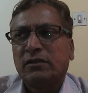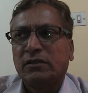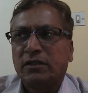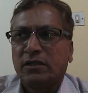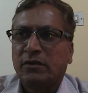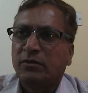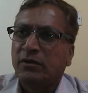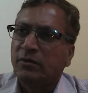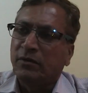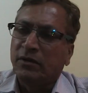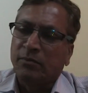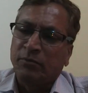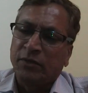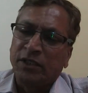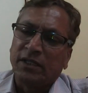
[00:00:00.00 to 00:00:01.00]
ये
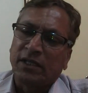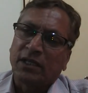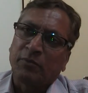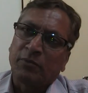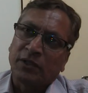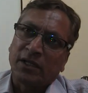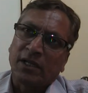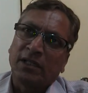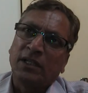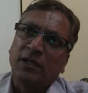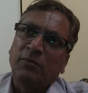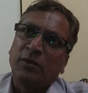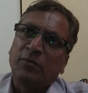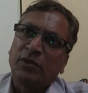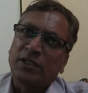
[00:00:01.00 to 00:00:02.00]
भीतर के पंद्रह दिन
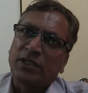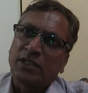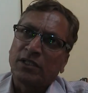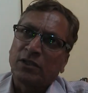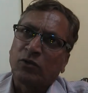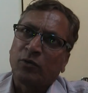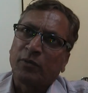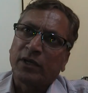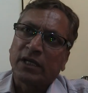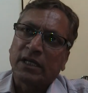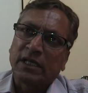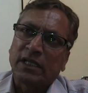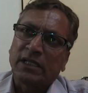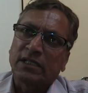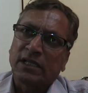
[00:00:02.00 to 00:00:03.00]
में पचास एक रुपये का
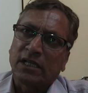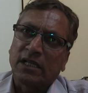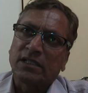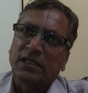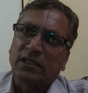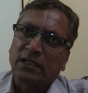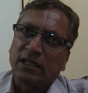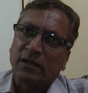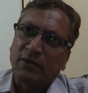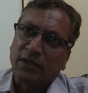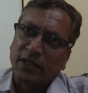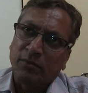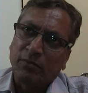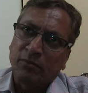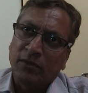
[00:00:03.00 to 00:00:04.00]
करेक्शन आ सकता है
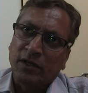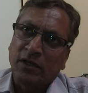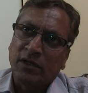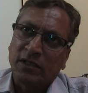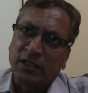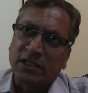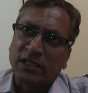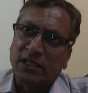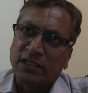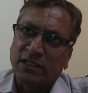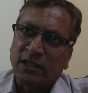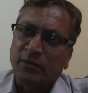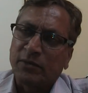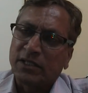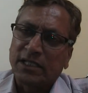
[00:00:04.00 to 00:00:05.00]
मतलब निचले
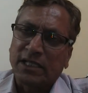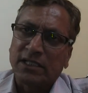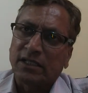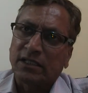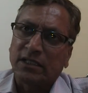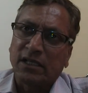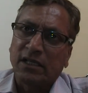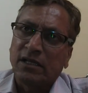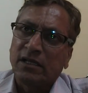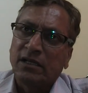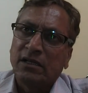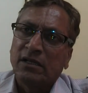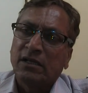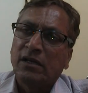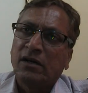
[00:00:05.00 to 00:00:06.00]
स्तर पर जा सकता है
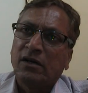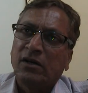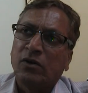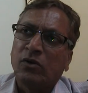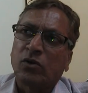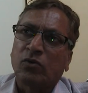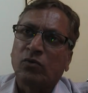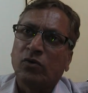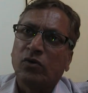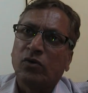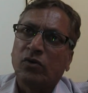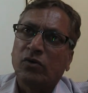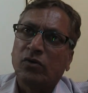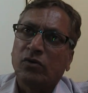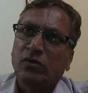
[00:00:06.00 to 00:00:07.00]
और वो
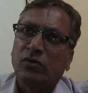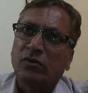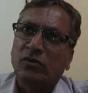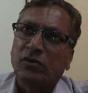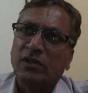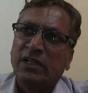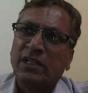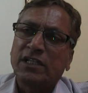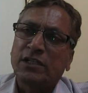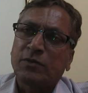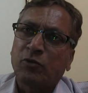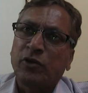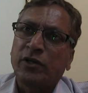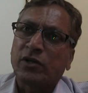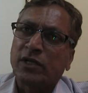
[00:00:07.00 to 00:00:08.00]
लिस्ट
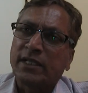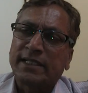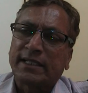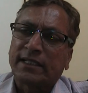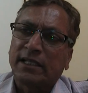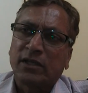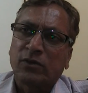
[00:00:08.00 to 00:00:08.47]
पॉइंट रह सकता है